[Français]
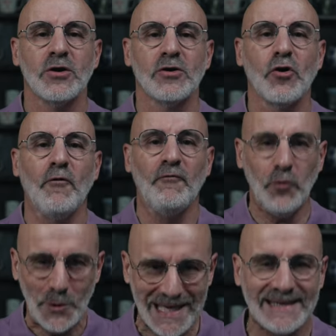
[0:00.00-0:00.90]
Quand
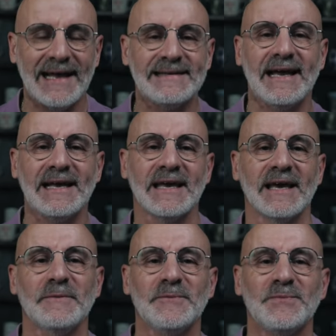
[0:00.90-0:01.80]
vous êtes
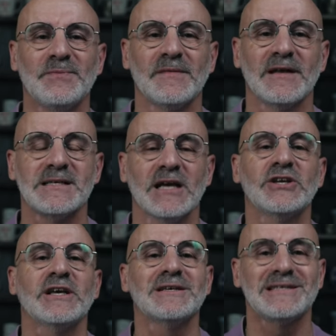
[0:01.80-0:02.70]
attaqués,
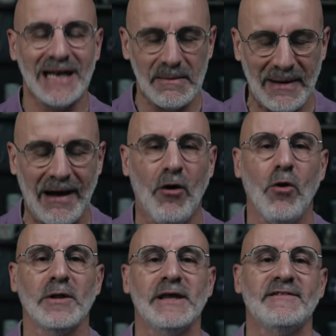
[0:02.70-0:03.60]
sachez que c'est la
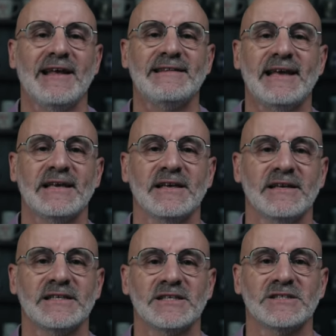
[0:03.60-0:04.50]
parole qui est attaquée.
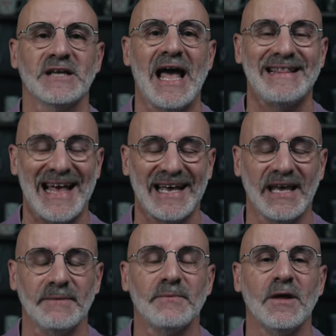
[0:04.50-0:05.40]

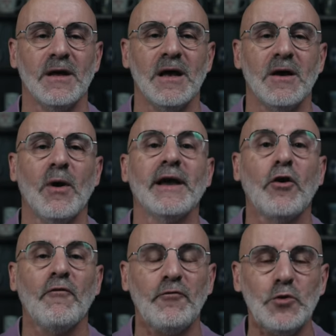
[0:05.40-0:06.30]
attaquée.
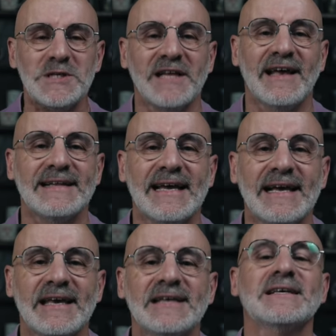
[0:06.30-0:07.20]
quand vous êtes
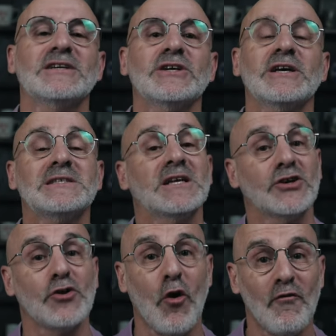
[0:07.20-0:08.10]
attaqué, sachez que c'est
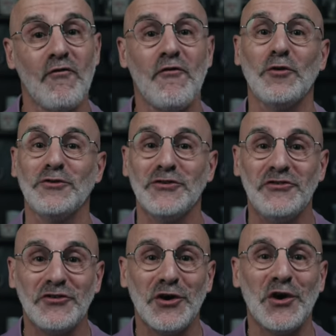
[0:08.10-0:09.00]
un enfant de
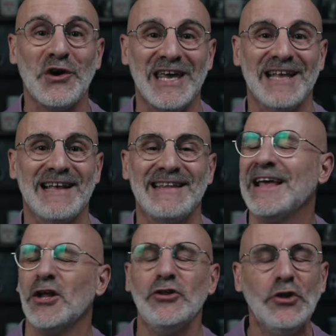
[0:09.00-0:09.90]
Dieu qui est attaqué.
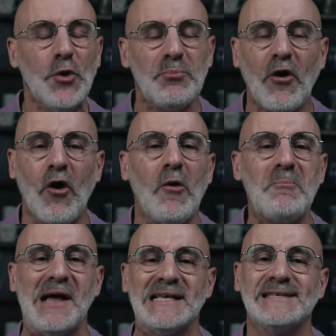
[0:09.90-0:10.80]
Ne prends pas